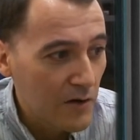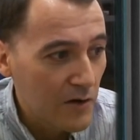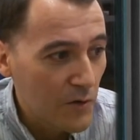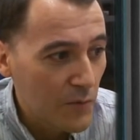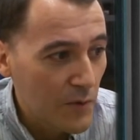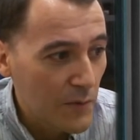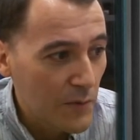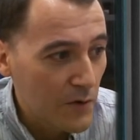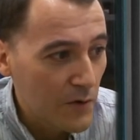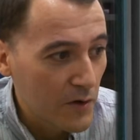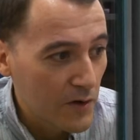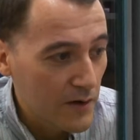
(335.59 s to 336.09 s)
Y lo
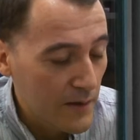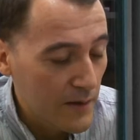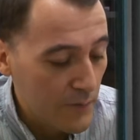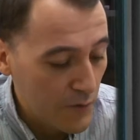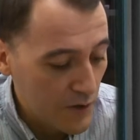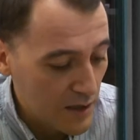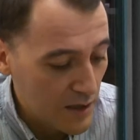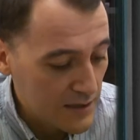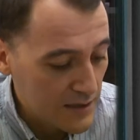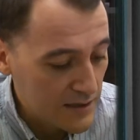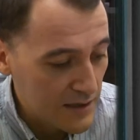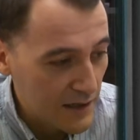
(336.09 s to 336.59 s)
primero que voy a
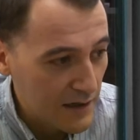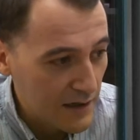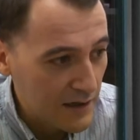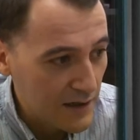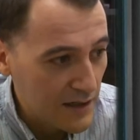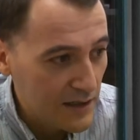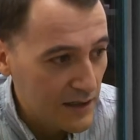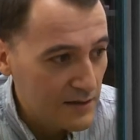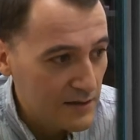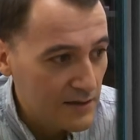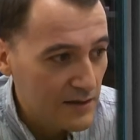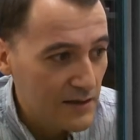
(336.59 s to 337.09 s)
poner es el
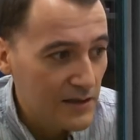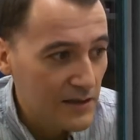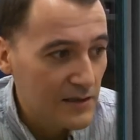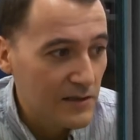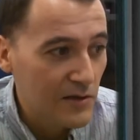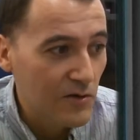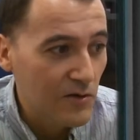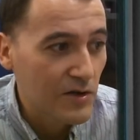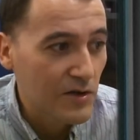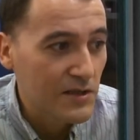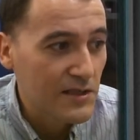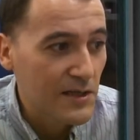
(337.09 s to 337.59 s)
red, que
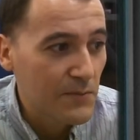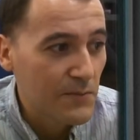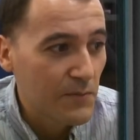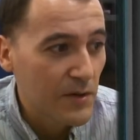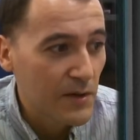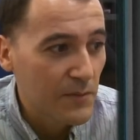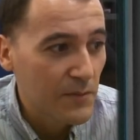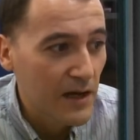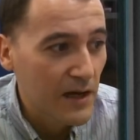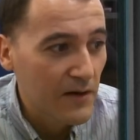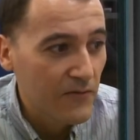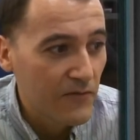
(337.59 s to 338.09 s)
es lo que
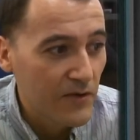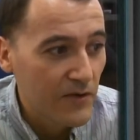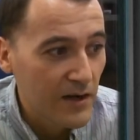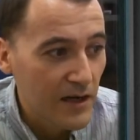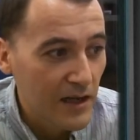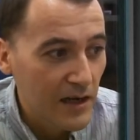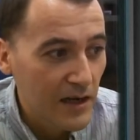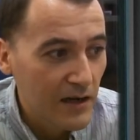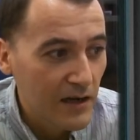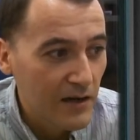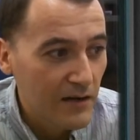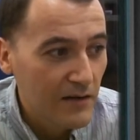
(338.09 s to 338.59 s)
siempre va al
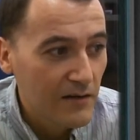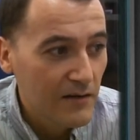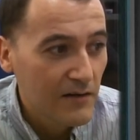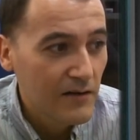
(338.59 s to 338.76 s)
final.